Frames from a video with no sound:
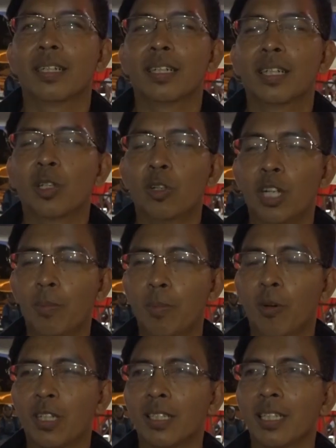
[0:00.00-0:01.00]
Eh, Golden
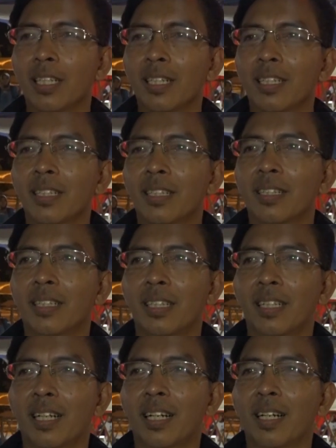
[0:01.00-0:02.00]
Memories ini
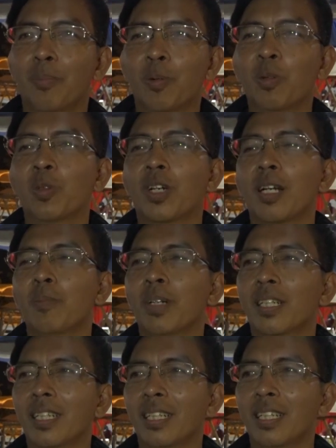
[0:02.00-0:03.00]
kita peruntukkan
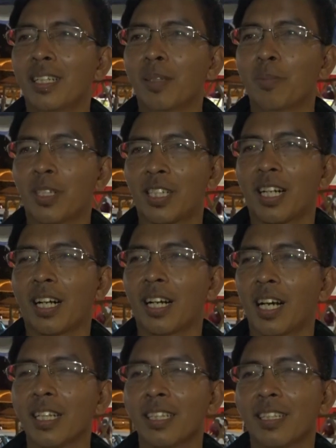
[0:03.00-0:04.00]
bagi
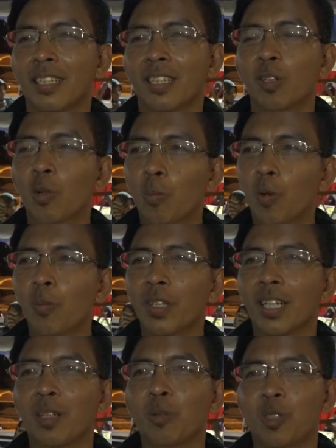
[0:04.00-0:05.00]
masyarakat uh, umum
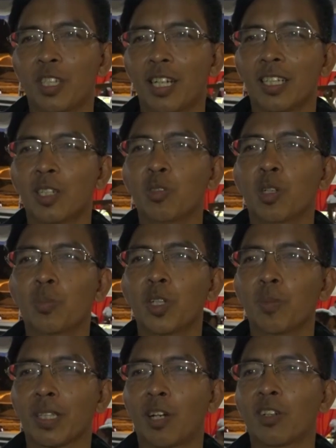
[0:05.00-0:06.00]
yang usianya
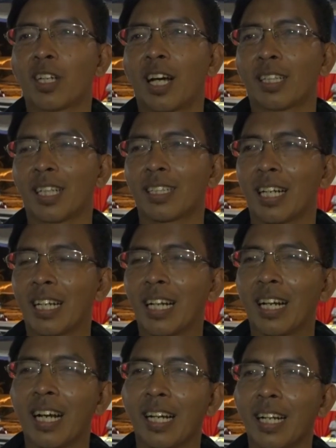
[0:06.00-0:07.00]
25 tahun ke atas karena
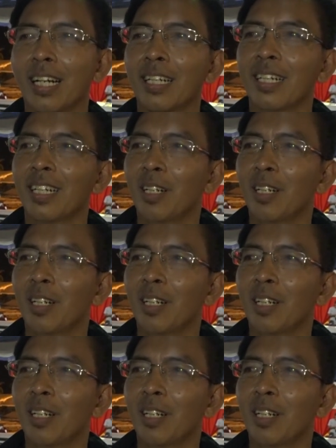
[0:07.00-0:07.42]
kadang-kadang